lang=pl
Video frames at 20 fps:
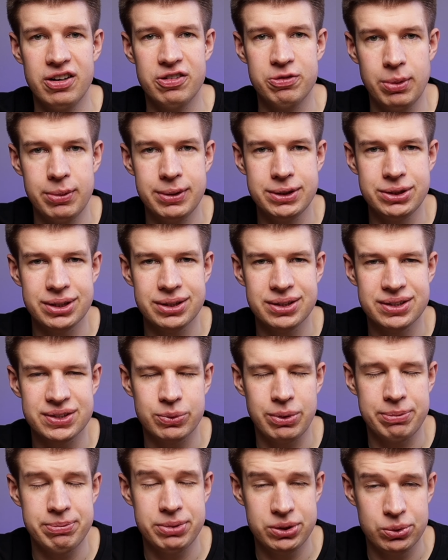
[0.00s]
W momencie, gdy
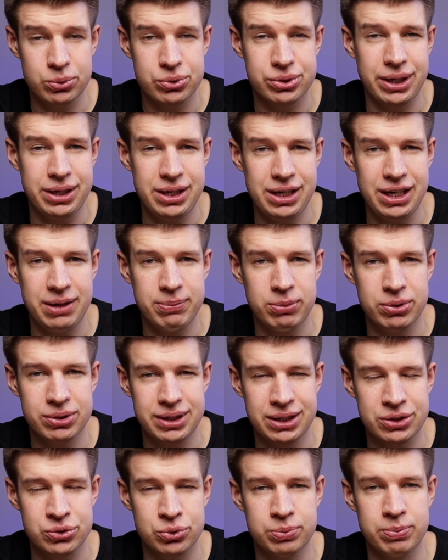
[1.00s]
zgłębicie już tajniki
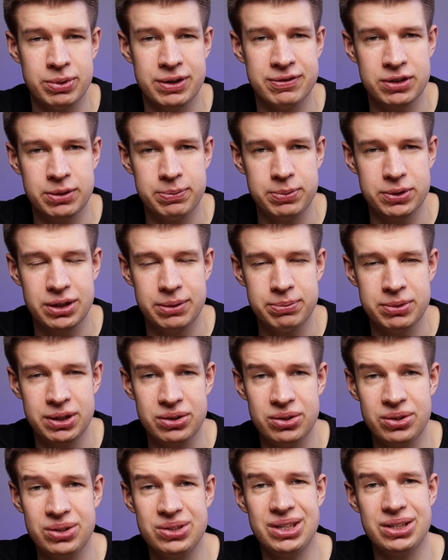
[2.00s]
montażu,
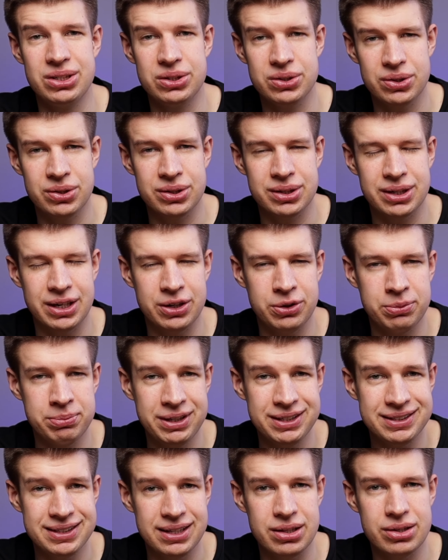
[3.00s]
prawdopodobnie dojdziecie do takiego
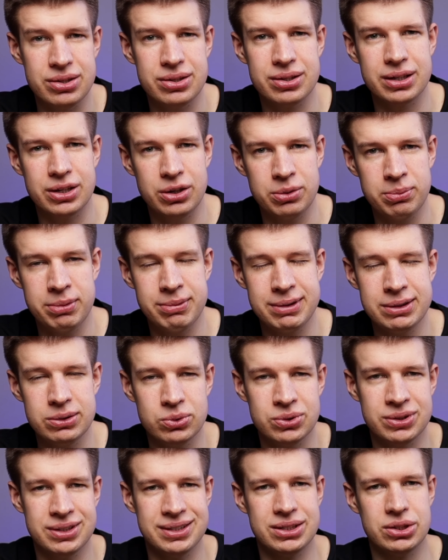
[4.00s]
miejsca, do takiego
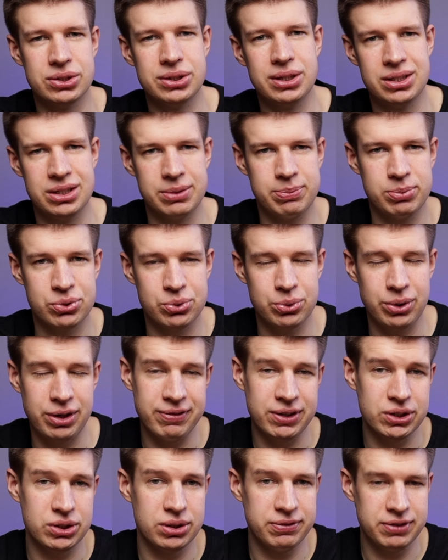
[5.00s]
momentu, że zaczniecie
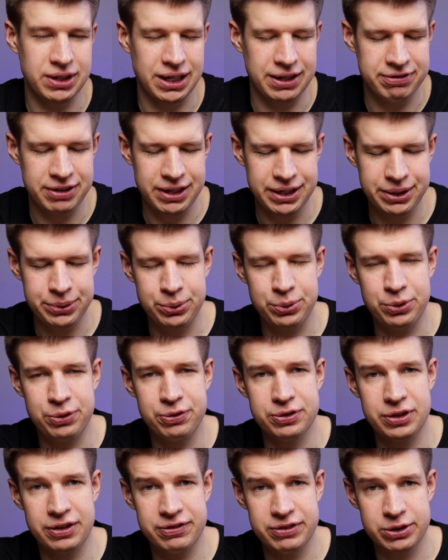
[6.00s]
poszukiwać nowych
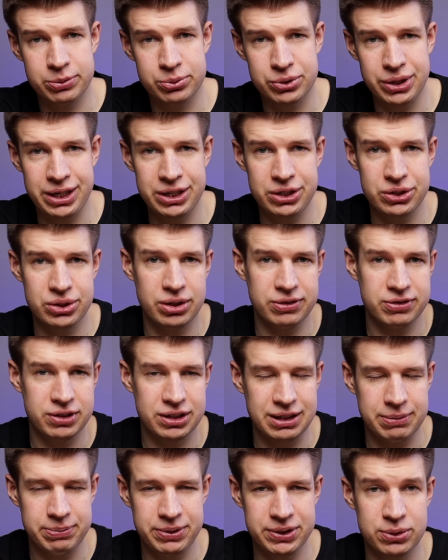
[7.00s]
efektów, nowych przejść,
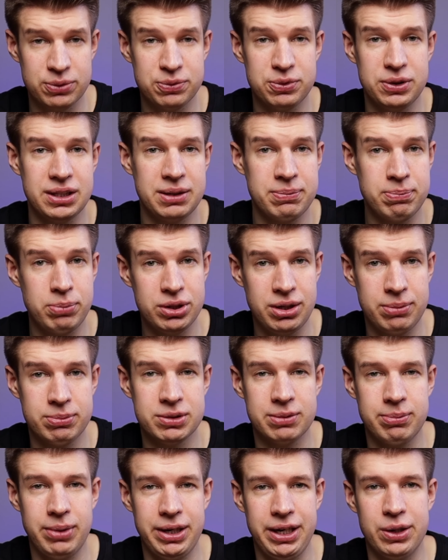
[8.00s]
nowych napisów i tym
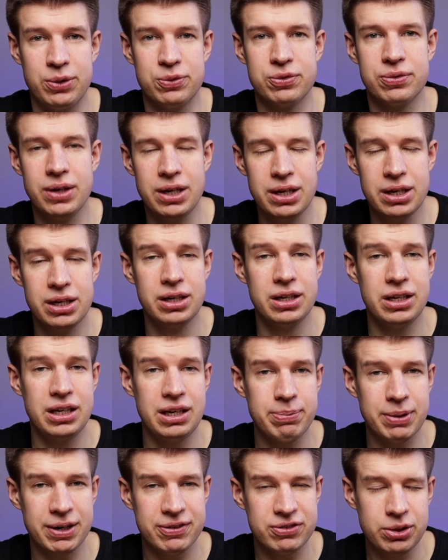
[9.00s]
podobnych bajerów.
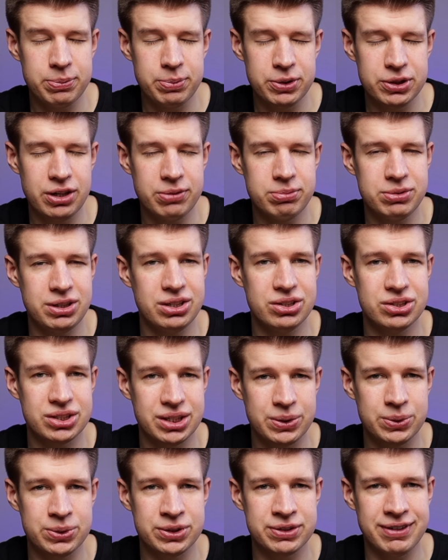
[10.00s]
I prawdopodobnie
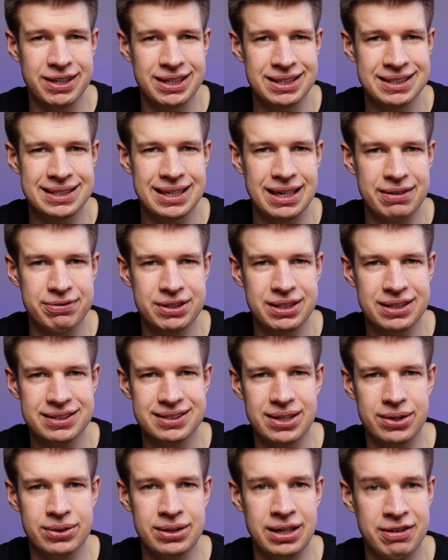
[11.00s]
część z Was trafi na
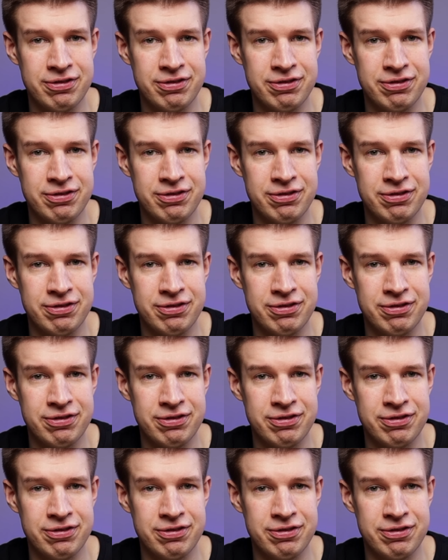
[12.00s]
stronę